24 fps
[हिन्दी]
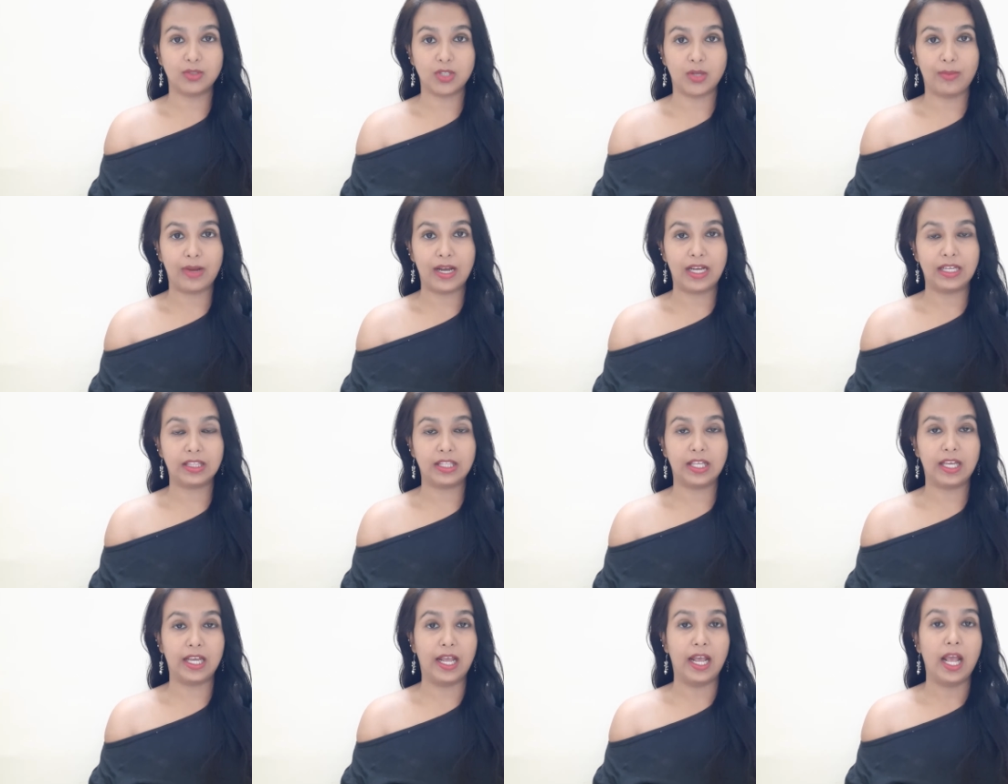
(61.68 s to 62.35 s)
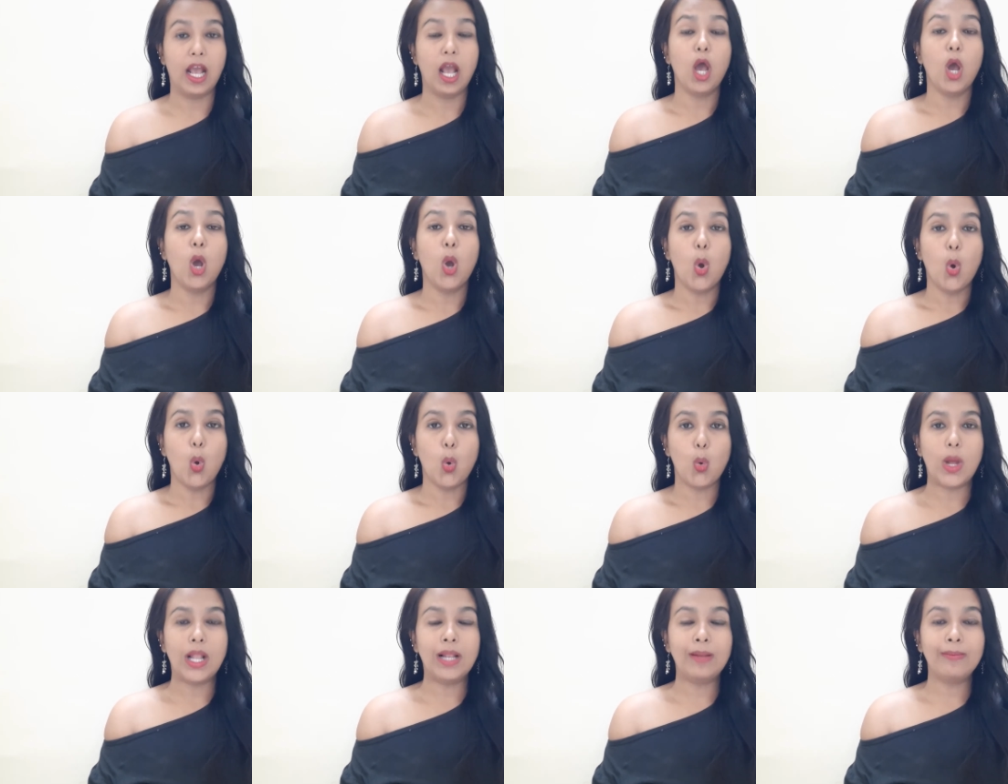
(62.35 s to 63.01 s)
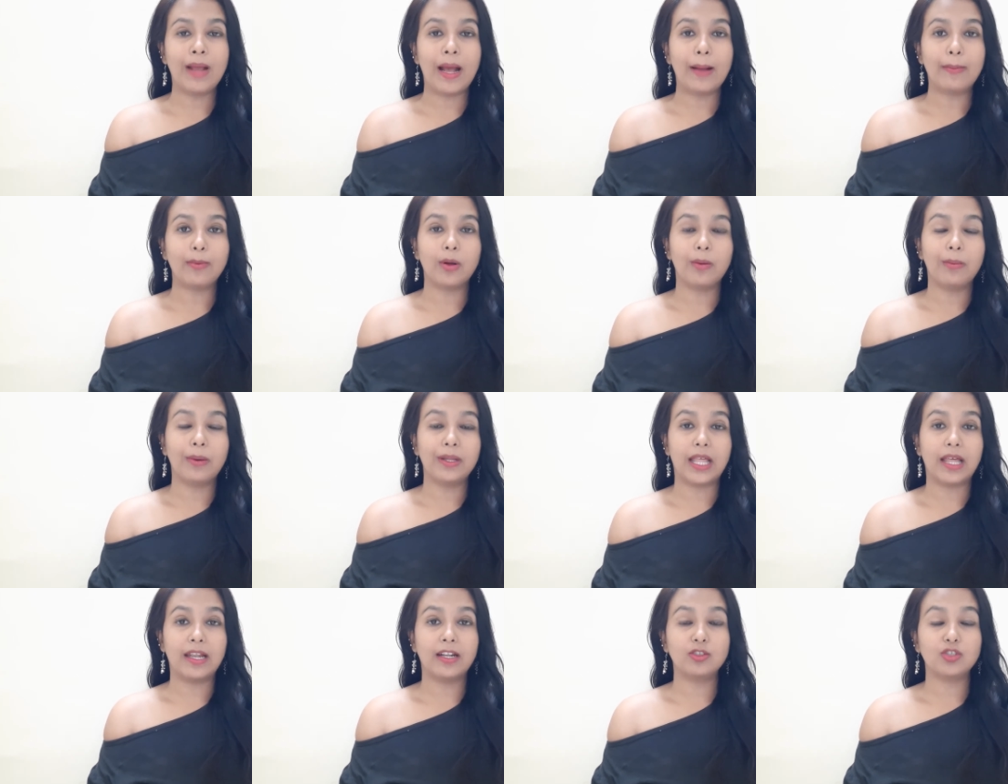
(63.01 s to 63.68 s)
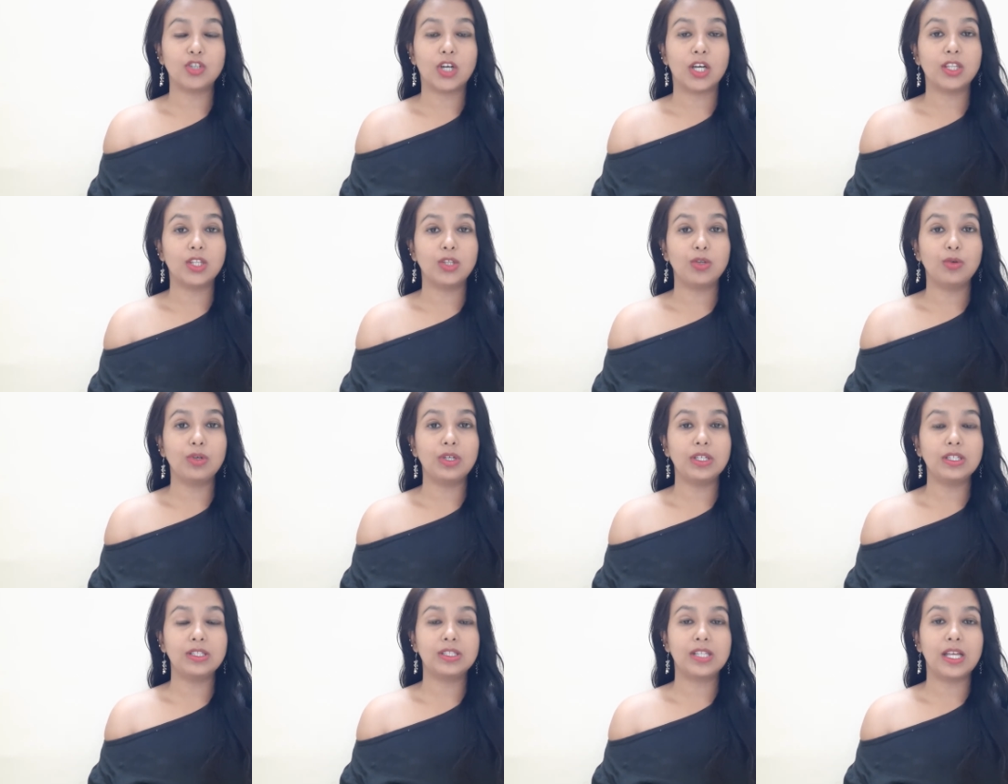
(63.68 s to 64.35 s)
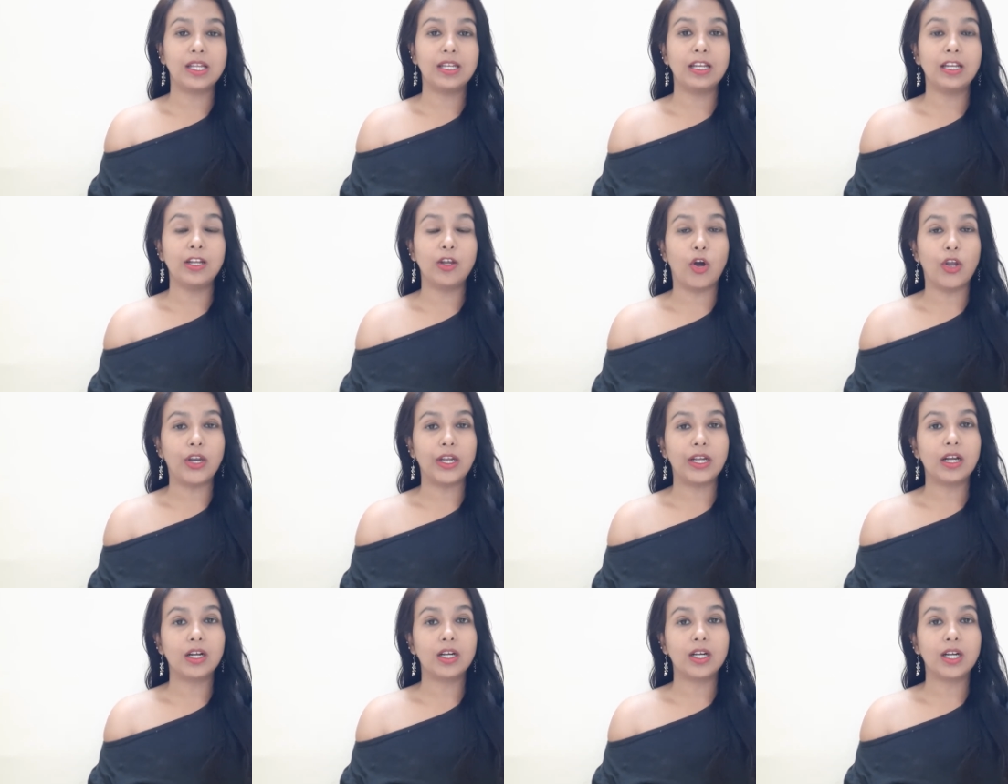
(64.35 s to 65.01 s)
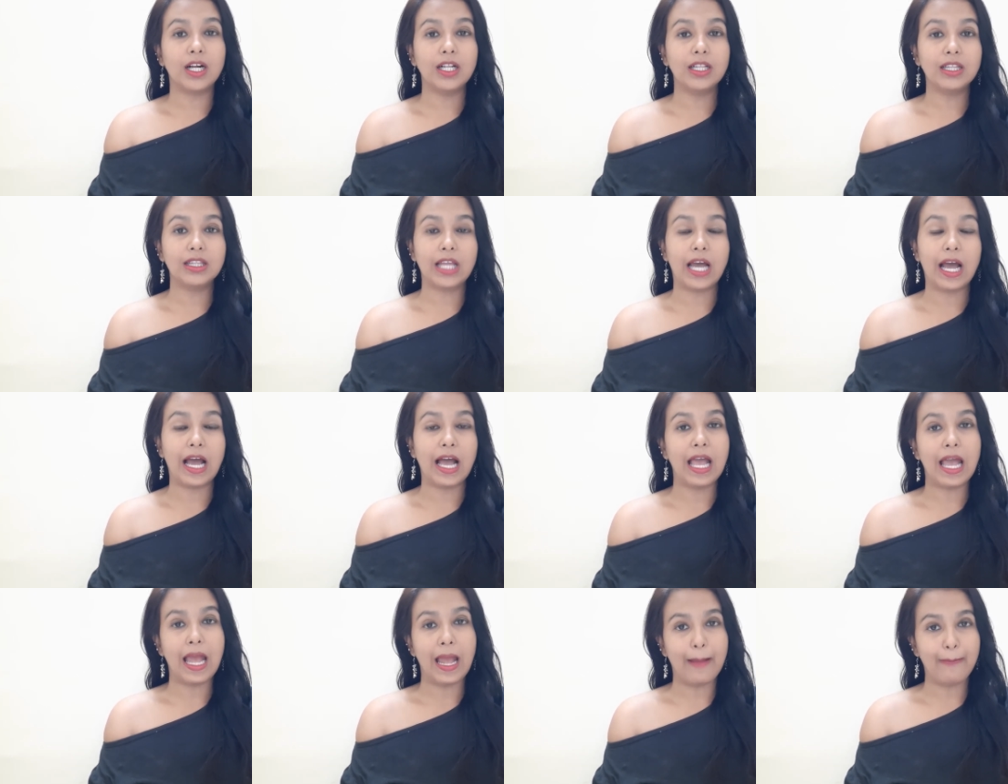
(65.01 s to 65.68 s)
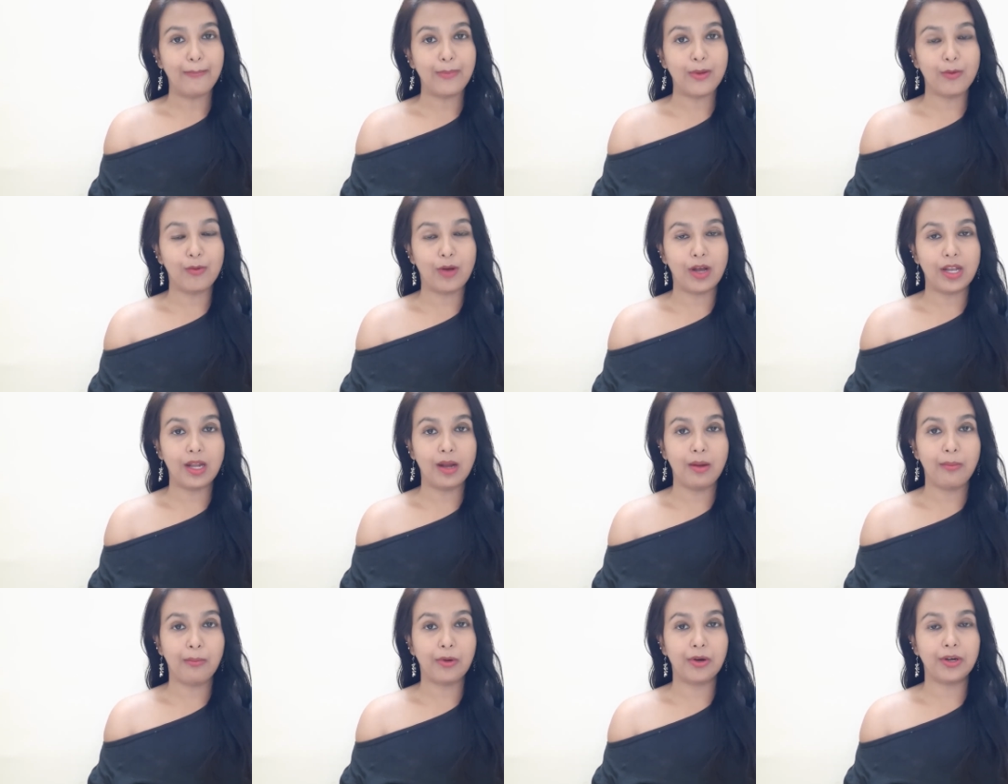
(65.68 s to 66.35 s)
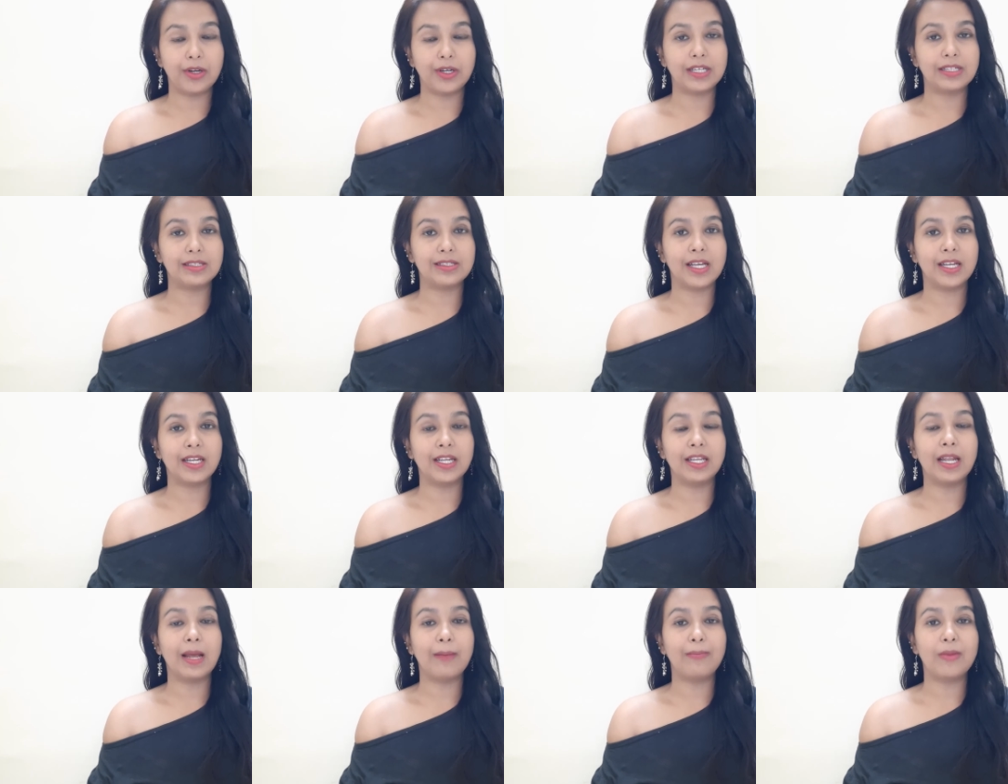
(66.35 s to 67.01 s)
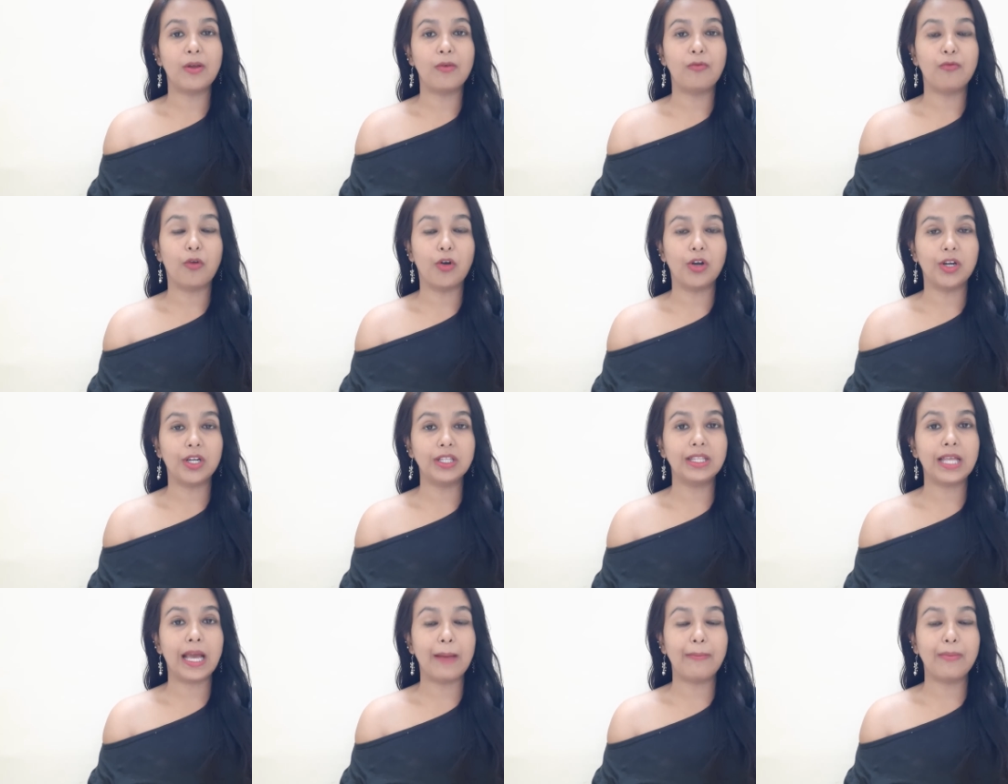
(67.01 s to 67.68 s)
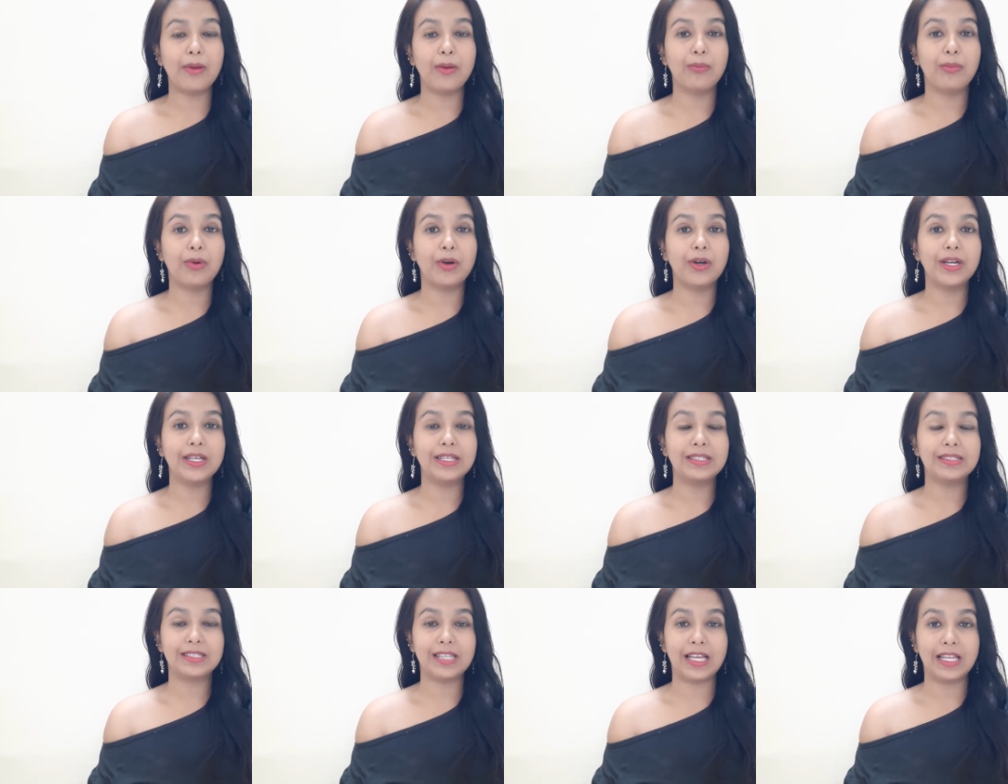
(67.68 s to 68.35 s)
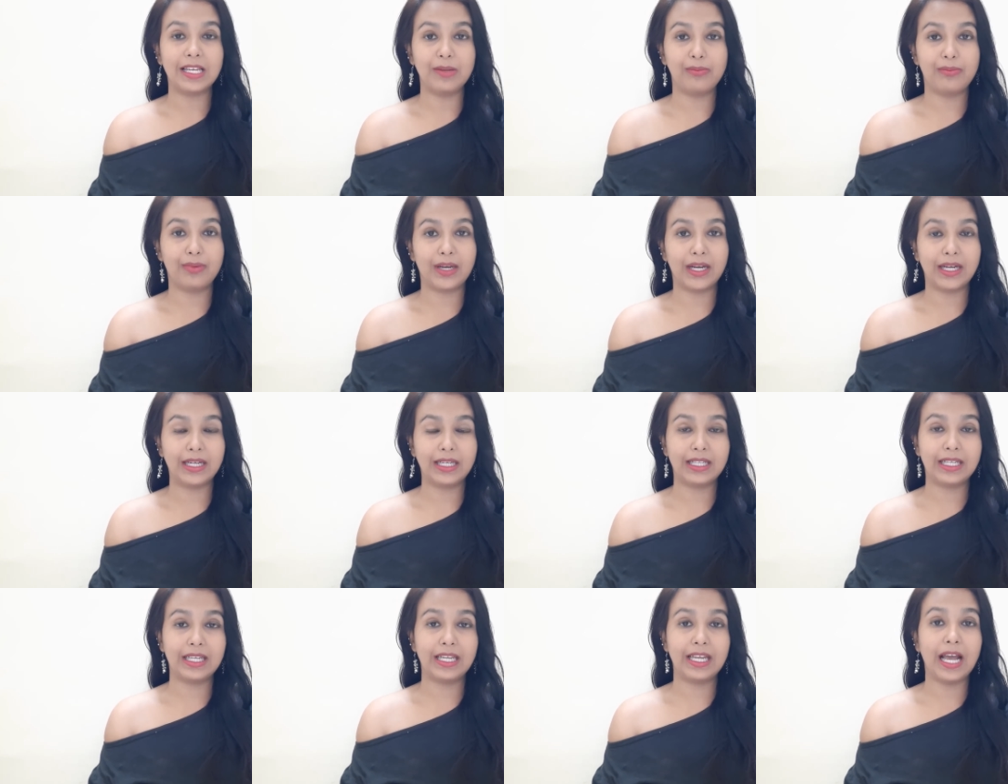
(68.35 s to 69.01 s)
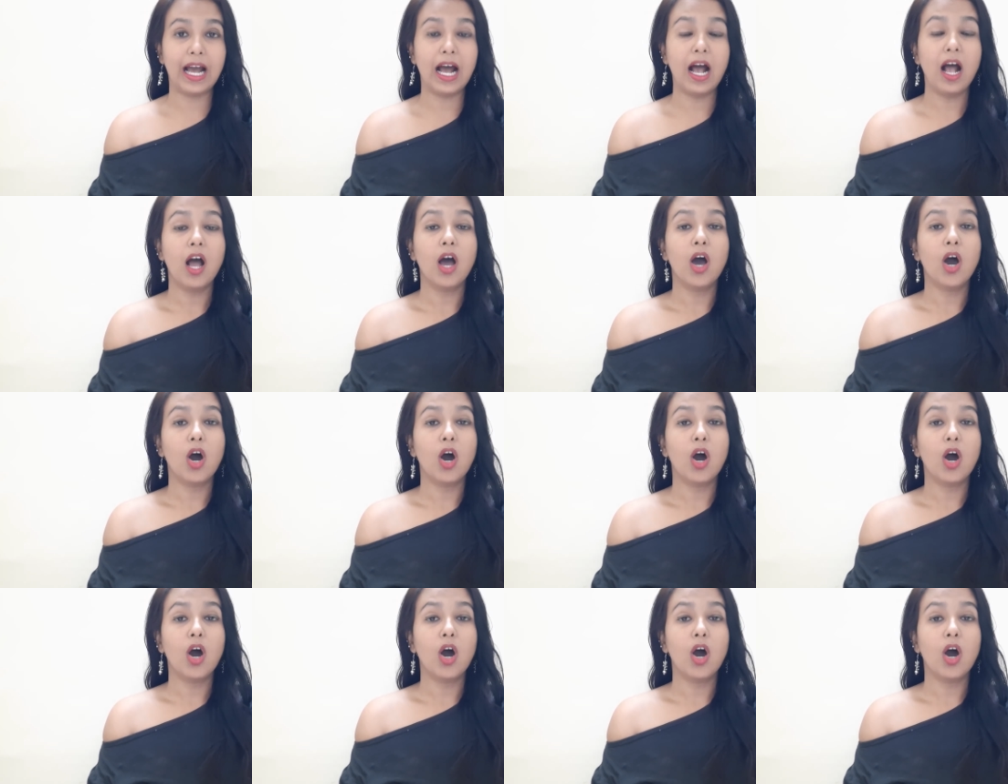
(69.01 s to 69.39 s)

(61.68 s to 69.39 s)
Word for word: जमाए थे वेल well, मैं आपको बताना चाहती हूँ कि सनी लियोनी का कल था हैप्पी वाला बर्थडे सनी ने अपना फोर्टीथ हैप्पी बर्थडे सेलिब्रेट किया